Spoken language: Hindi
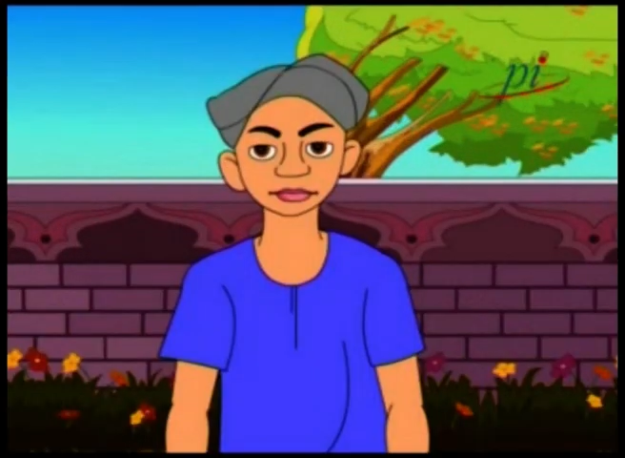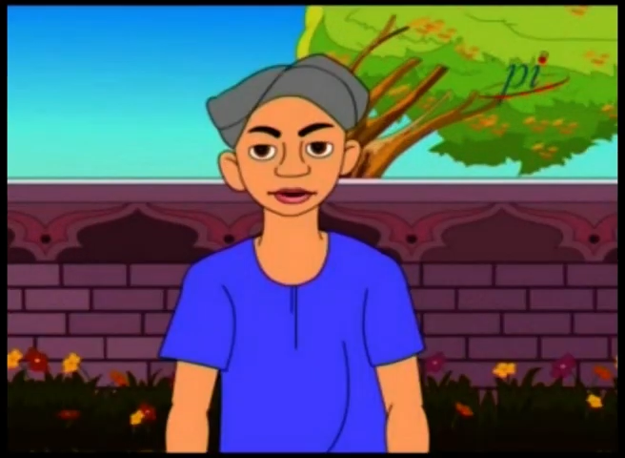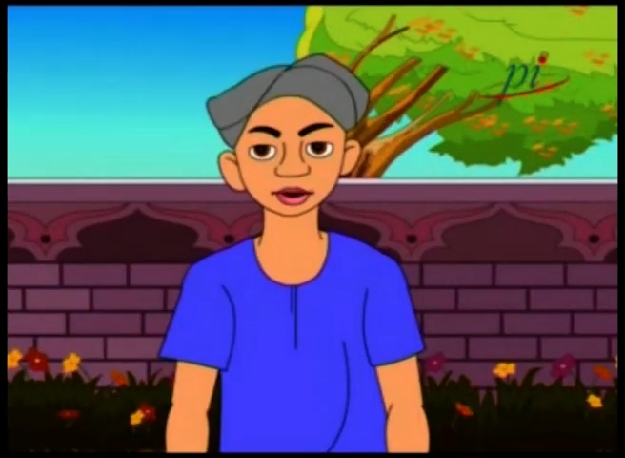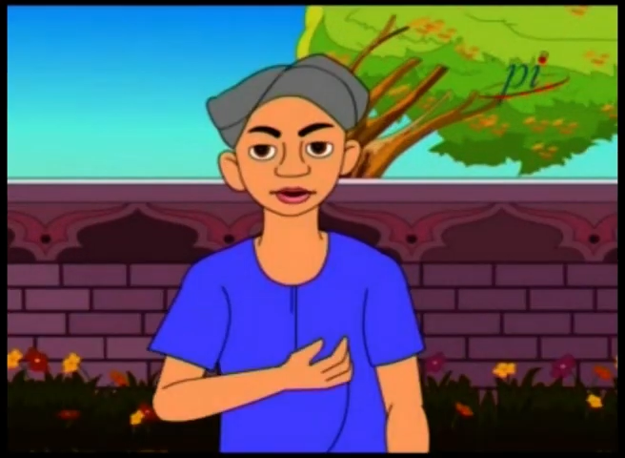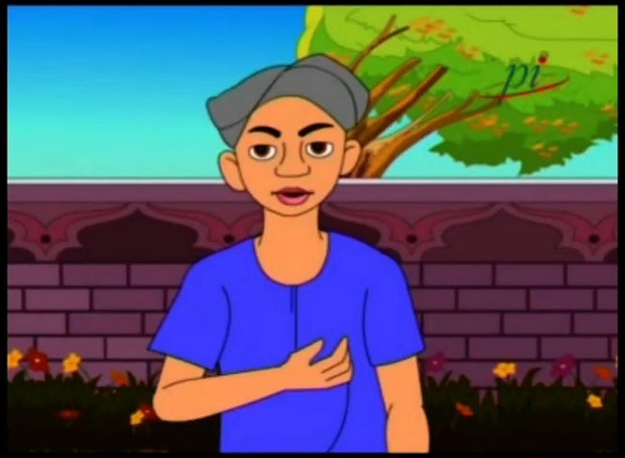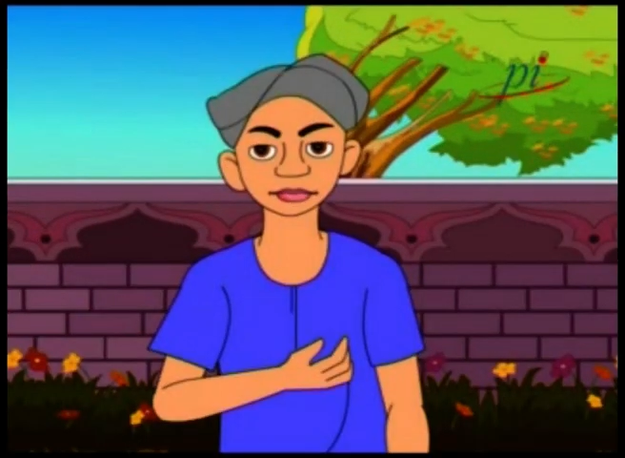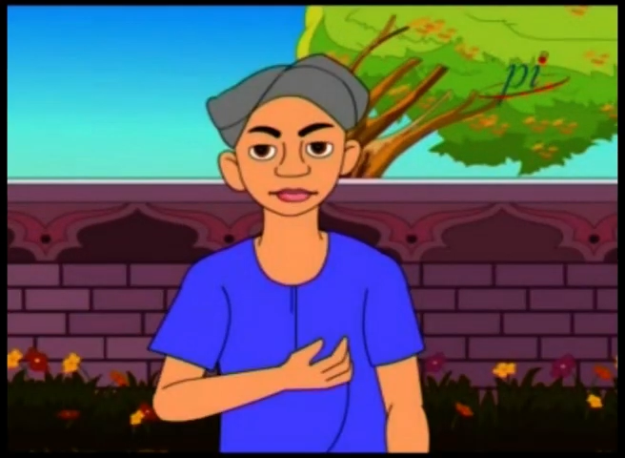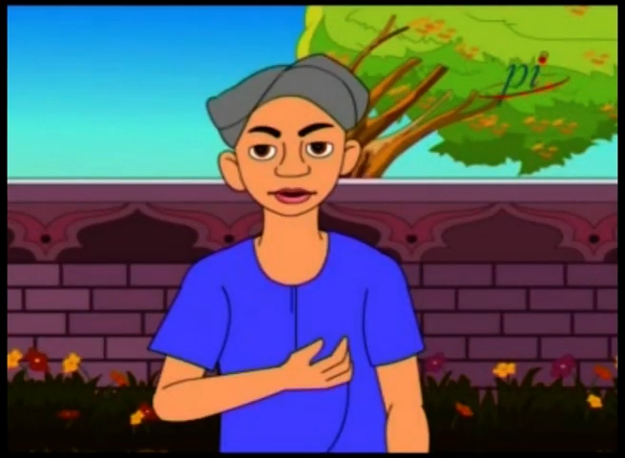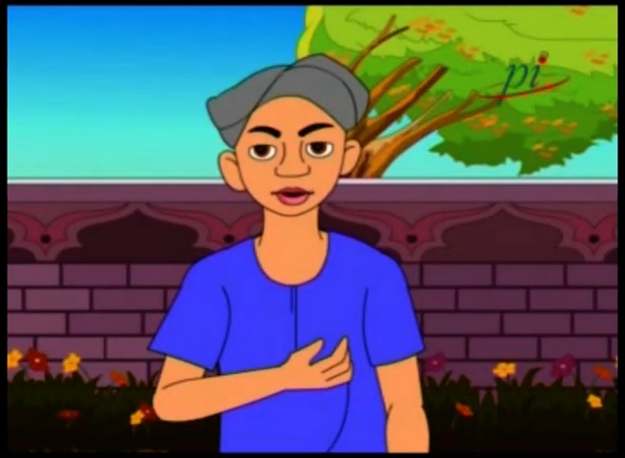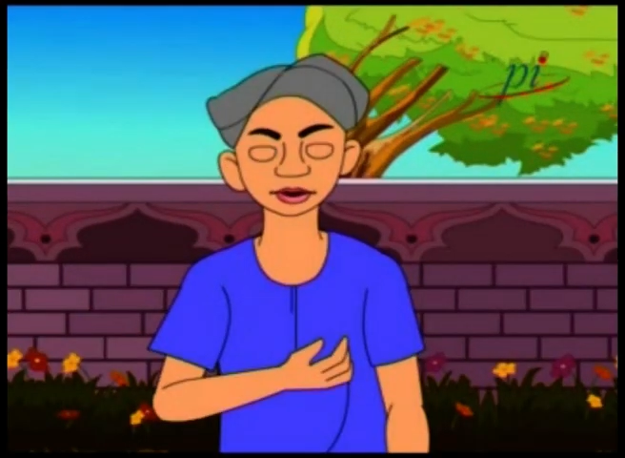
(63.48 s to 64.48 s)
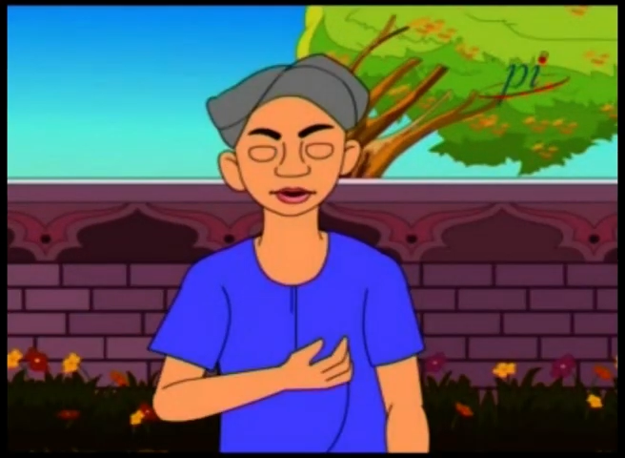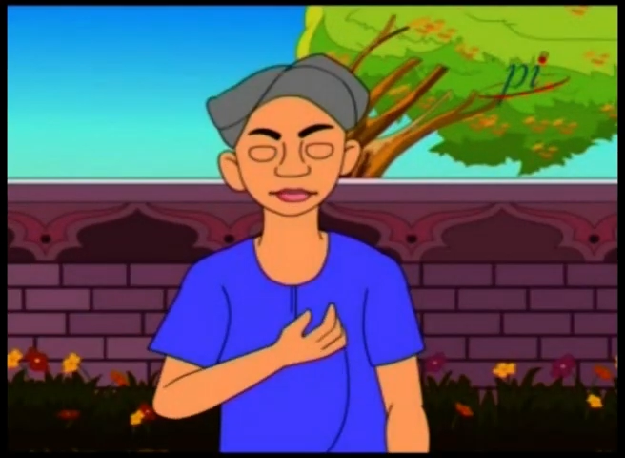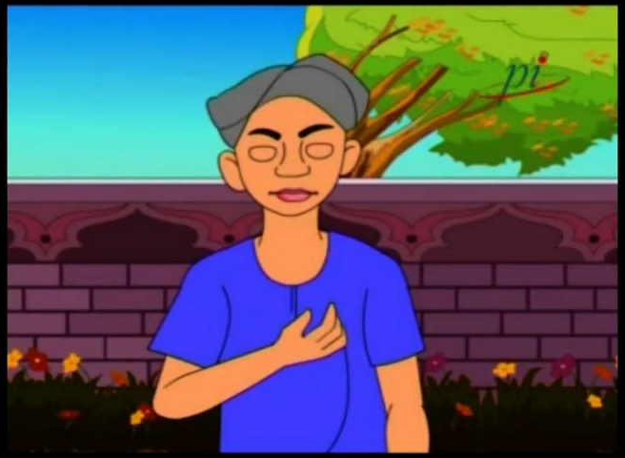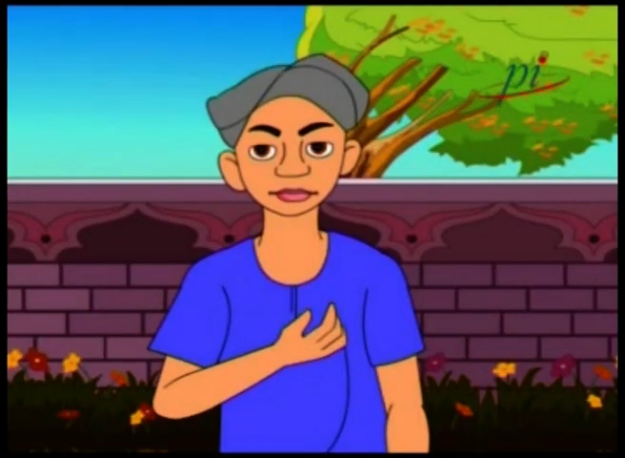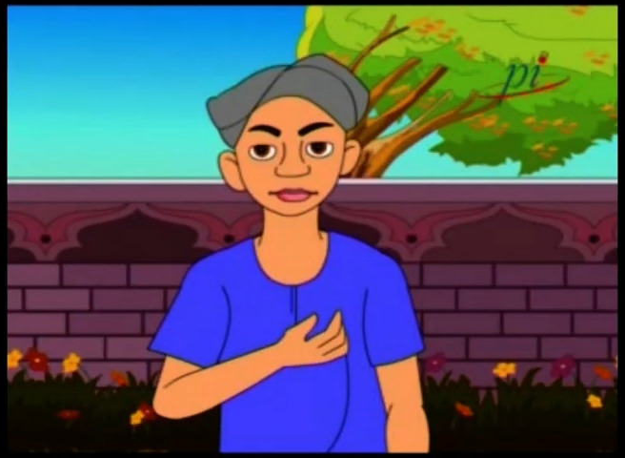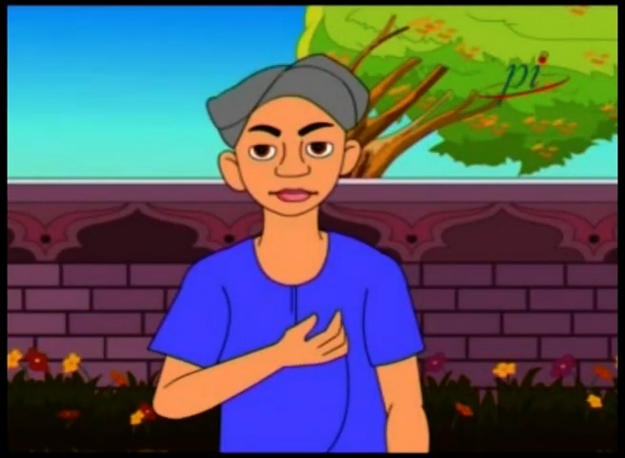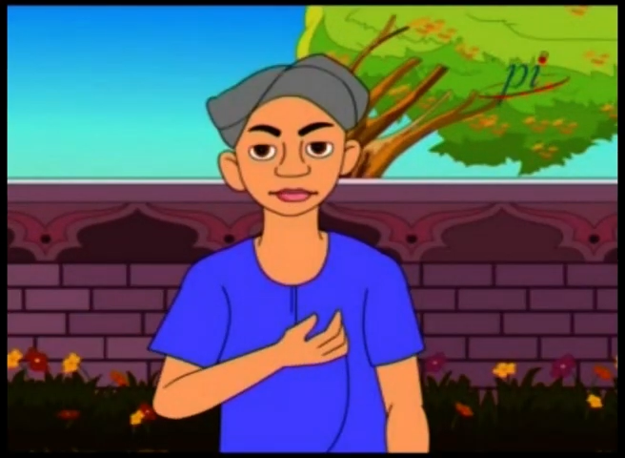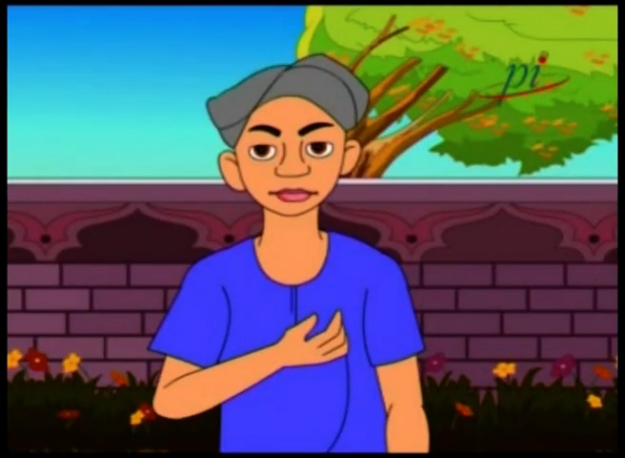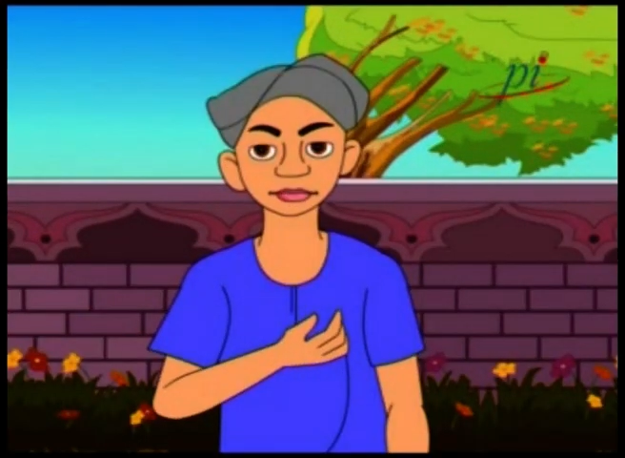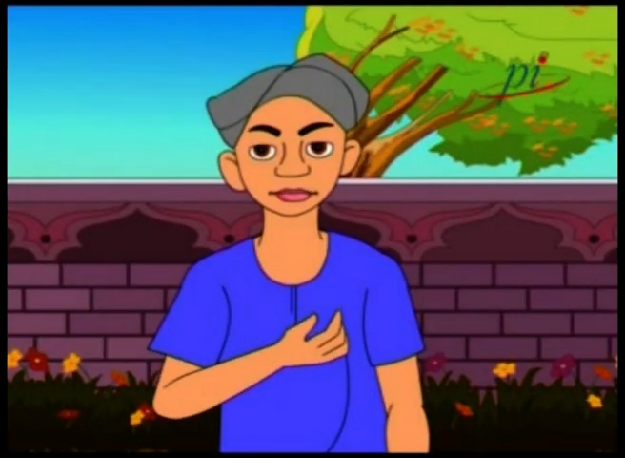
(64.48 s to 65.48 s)
अच्छा तो अब मैं चलता हूँ
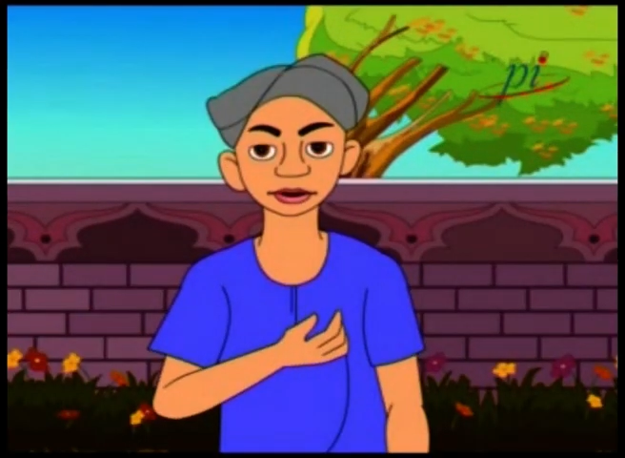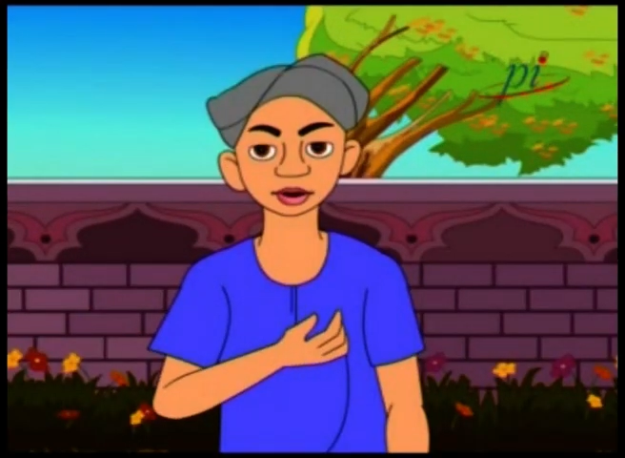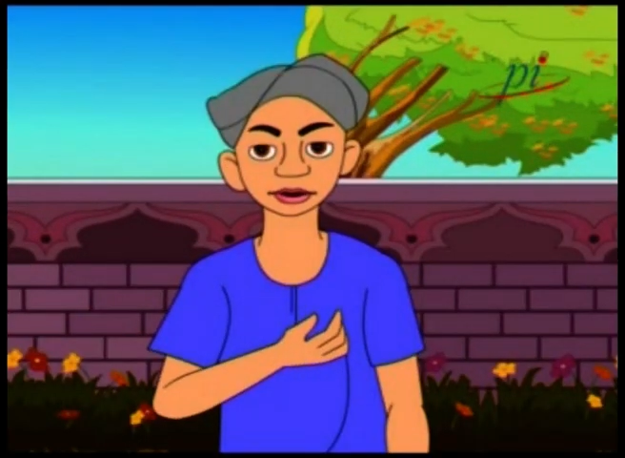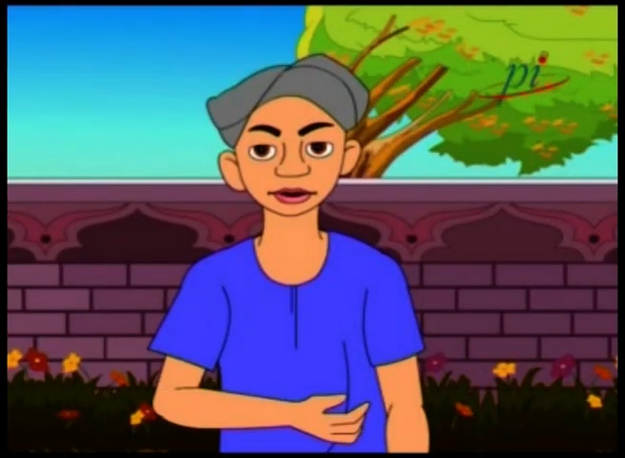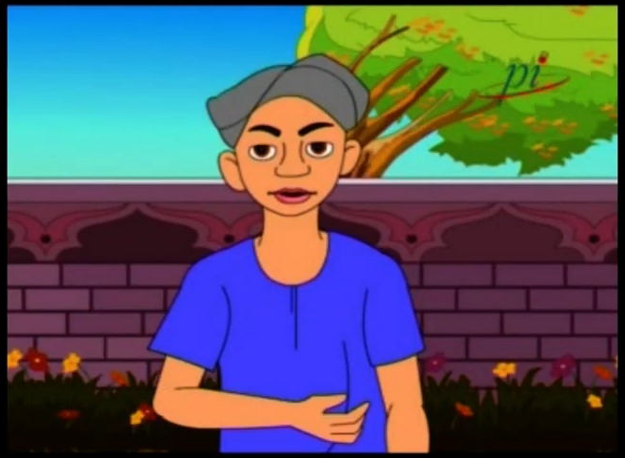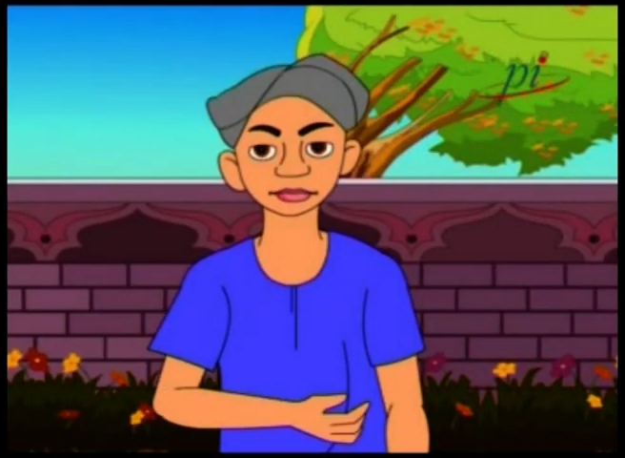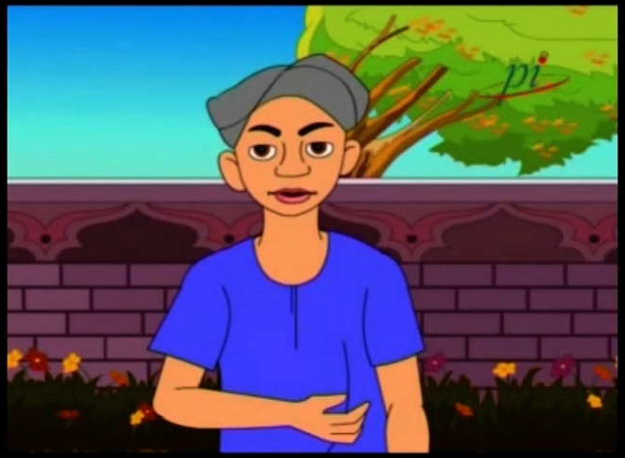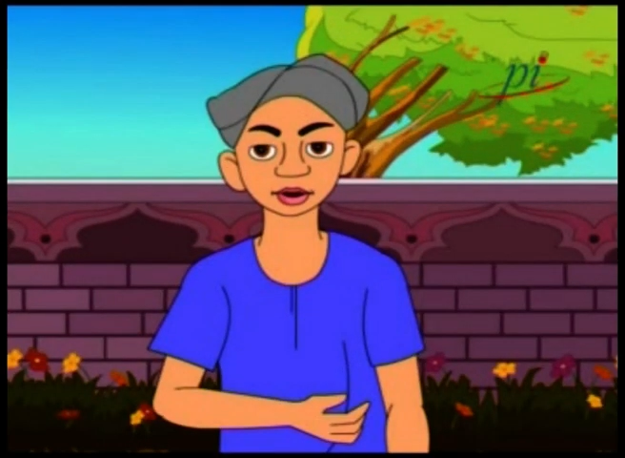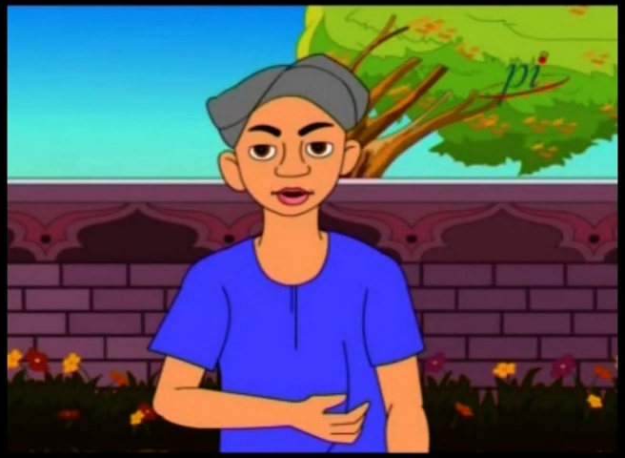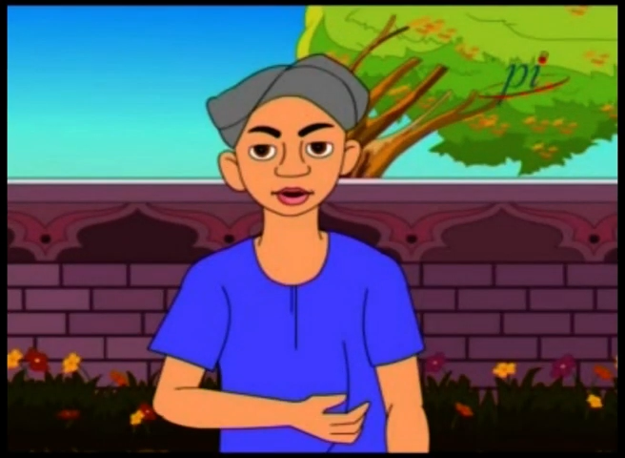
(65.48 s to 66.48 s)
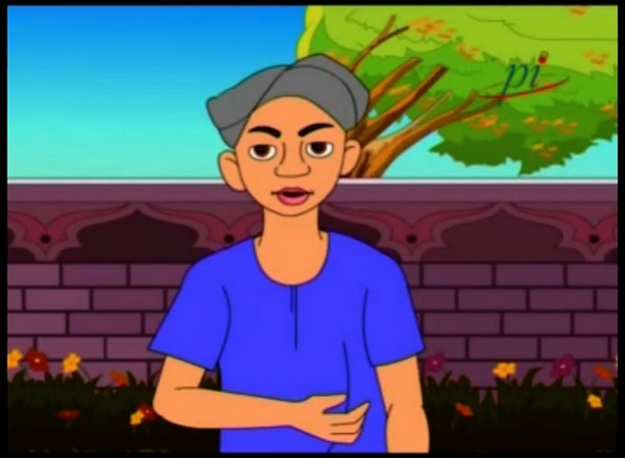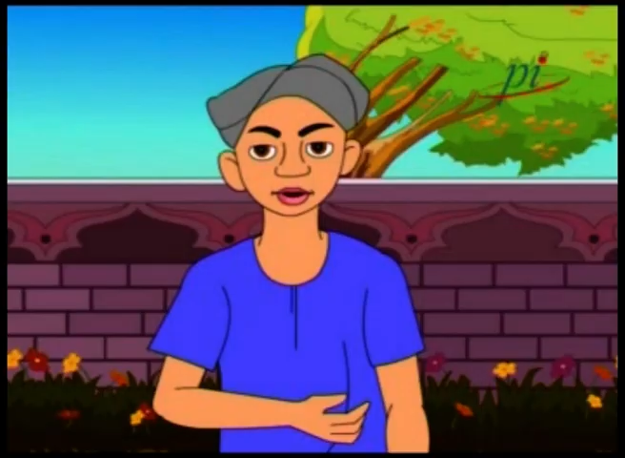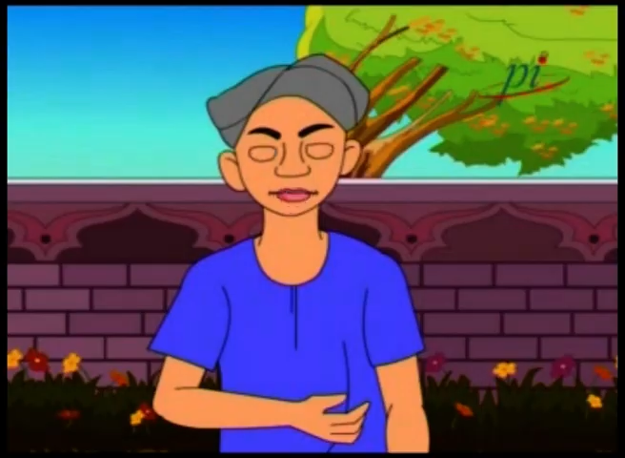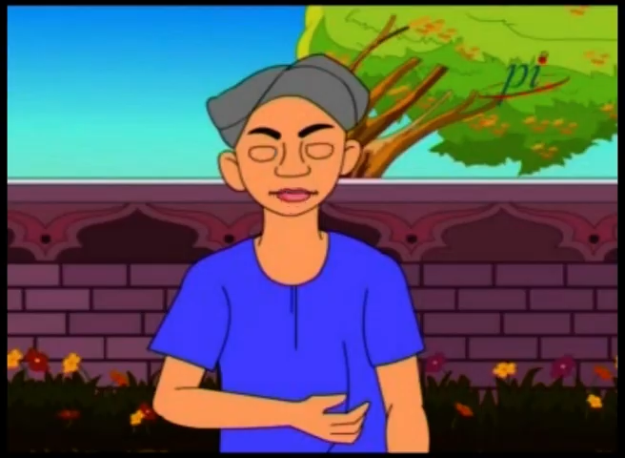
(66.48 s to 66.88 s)
मुझे कुछ और काम भी है